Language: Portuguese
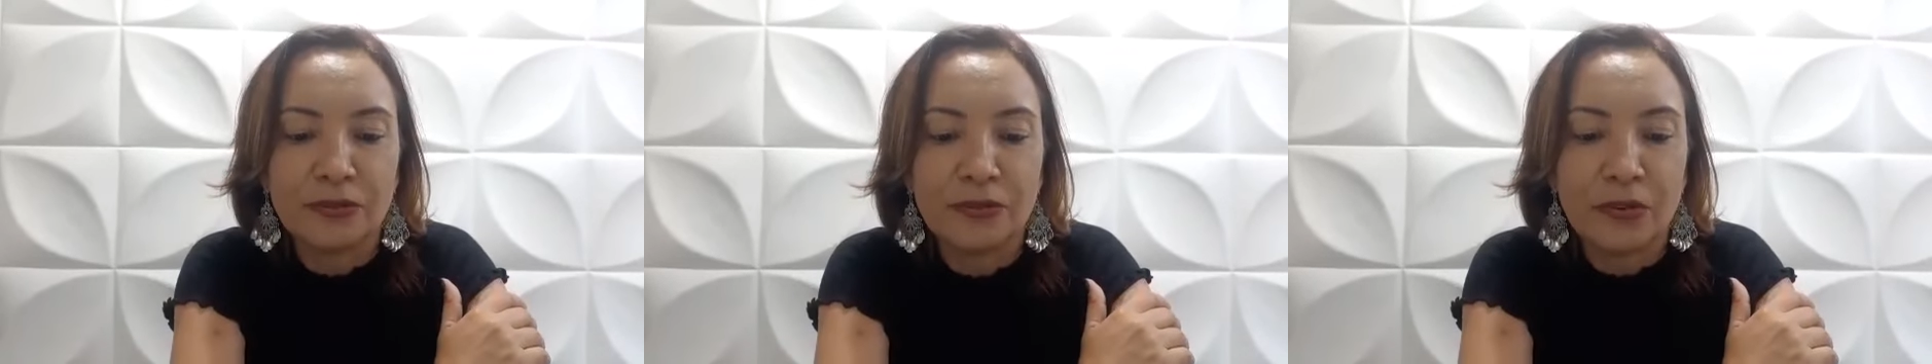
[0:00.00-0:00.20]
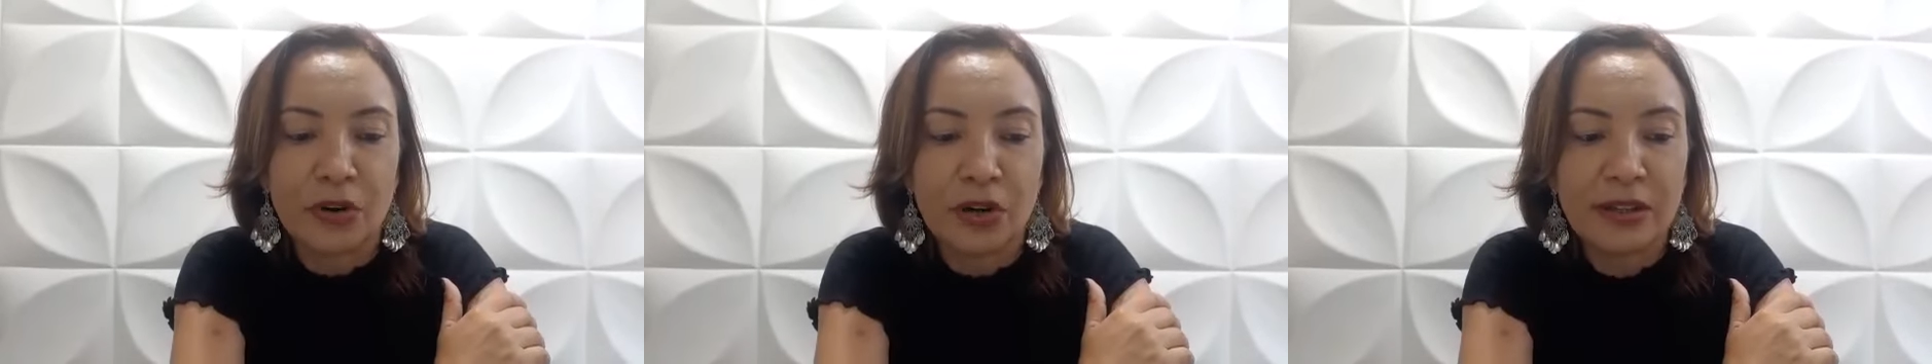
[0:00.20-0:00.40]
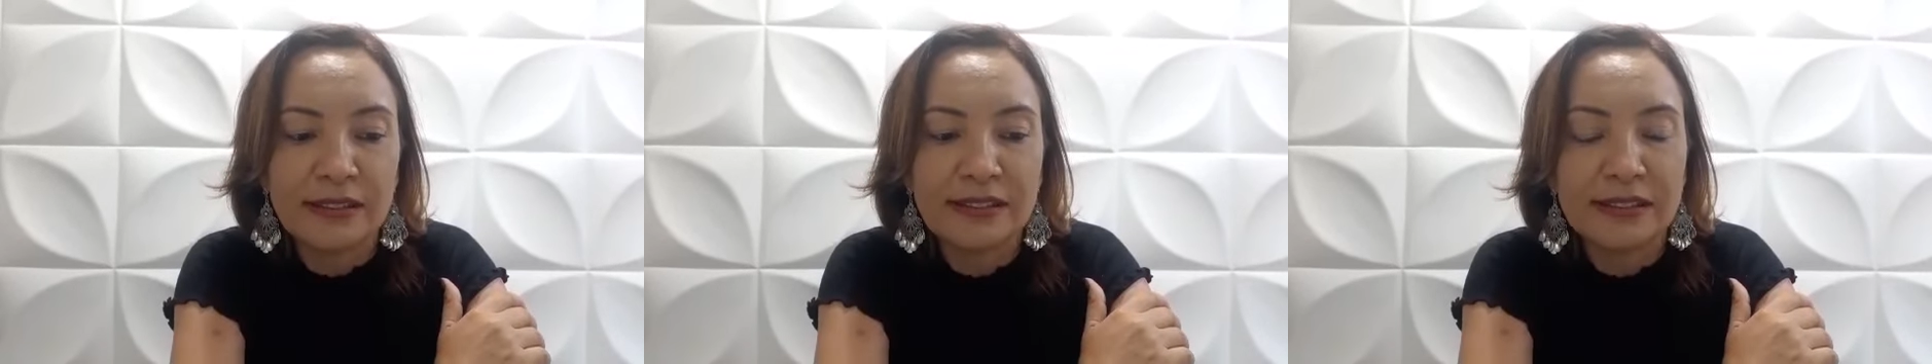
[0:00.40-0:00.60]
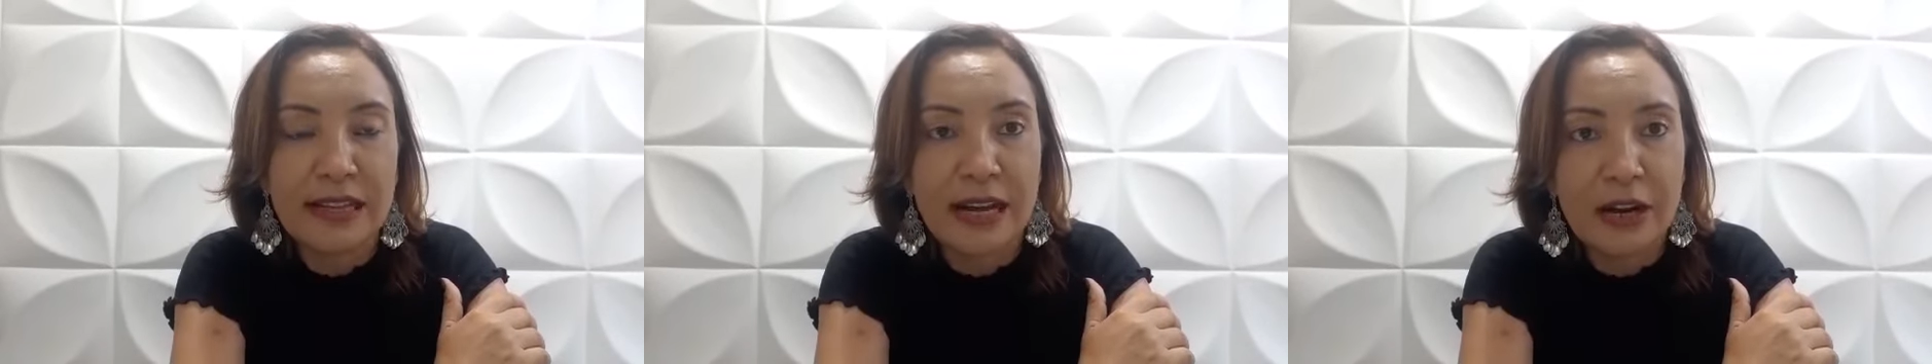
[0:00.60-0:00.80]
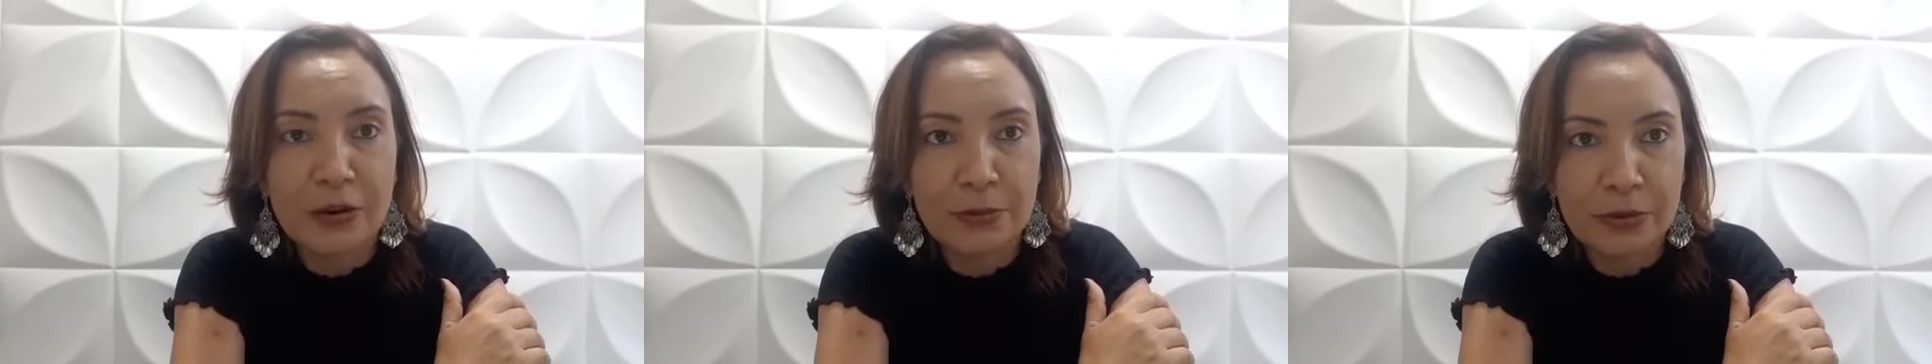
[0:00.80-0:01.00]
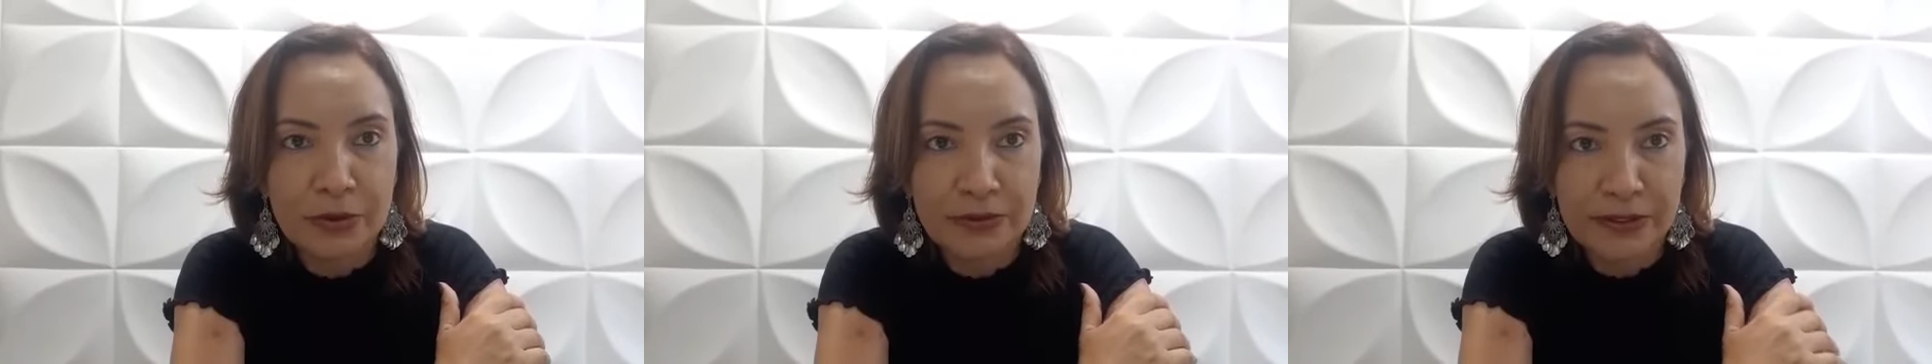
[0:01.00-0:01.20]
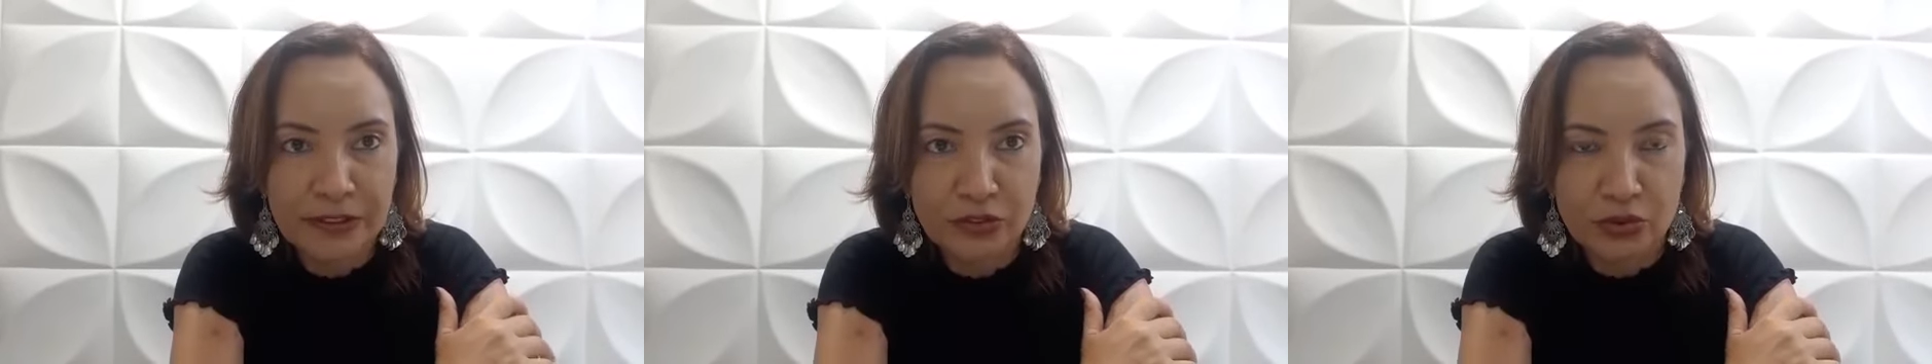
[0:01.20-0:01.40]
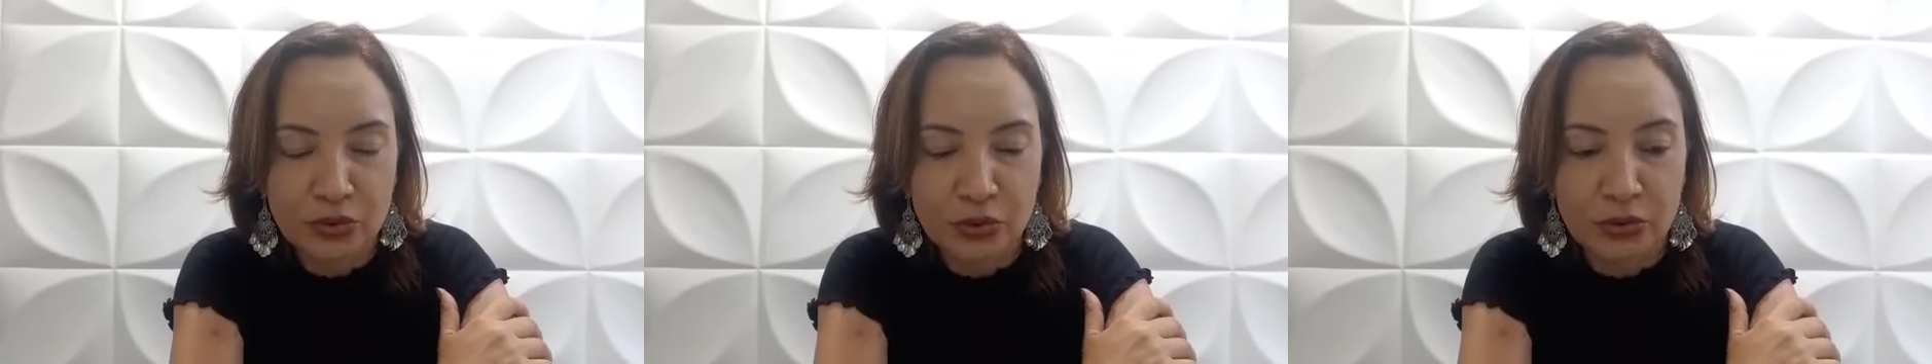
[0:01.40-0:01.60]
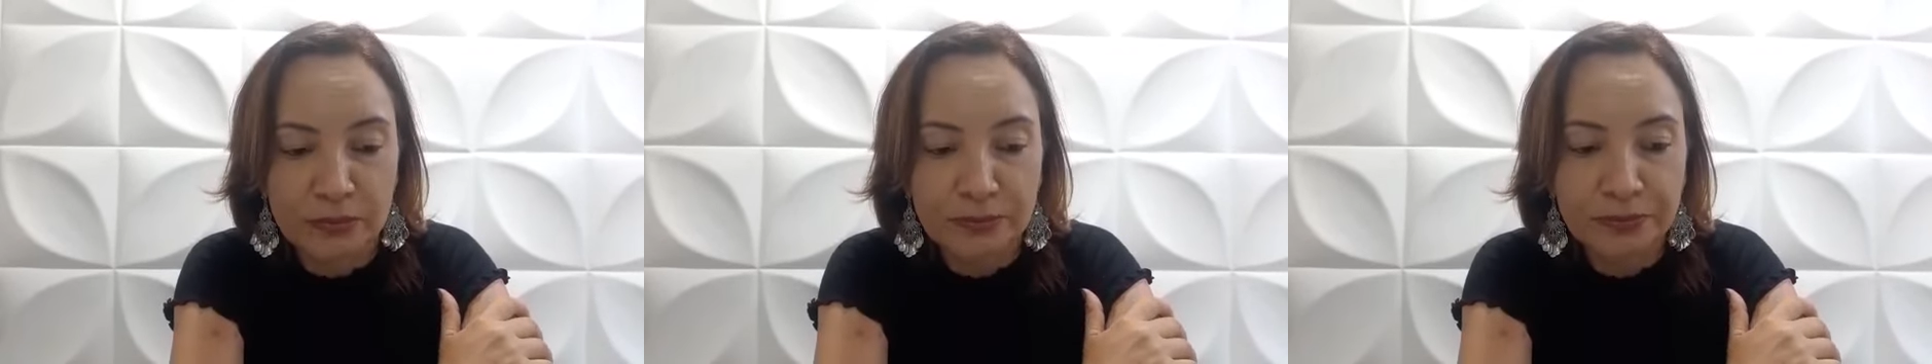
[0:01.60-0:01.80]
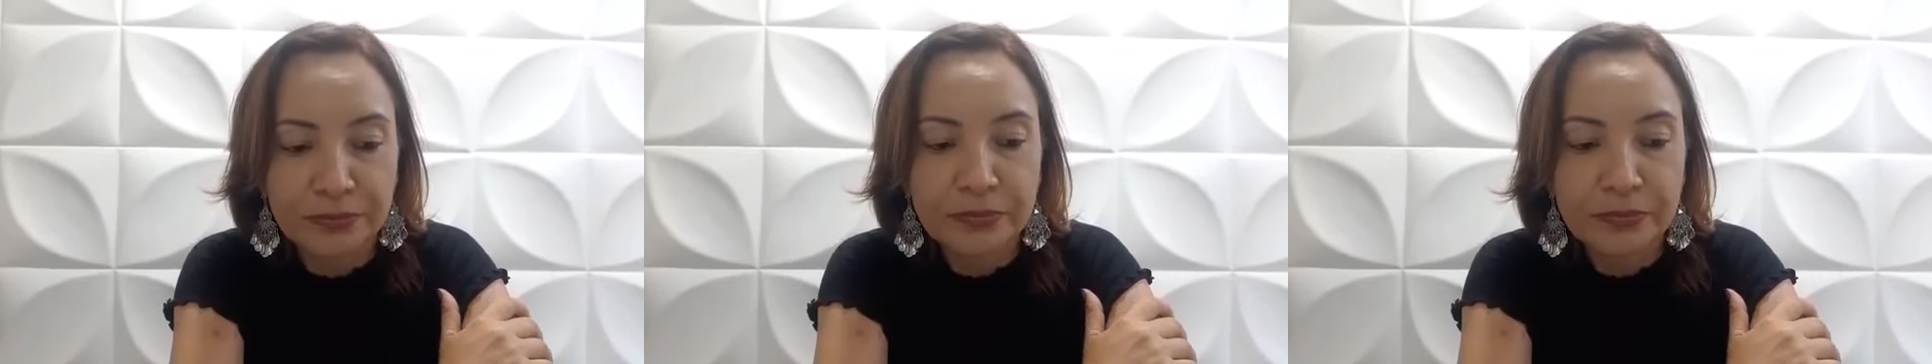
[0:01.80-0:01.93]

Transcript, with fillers: voz ao professor,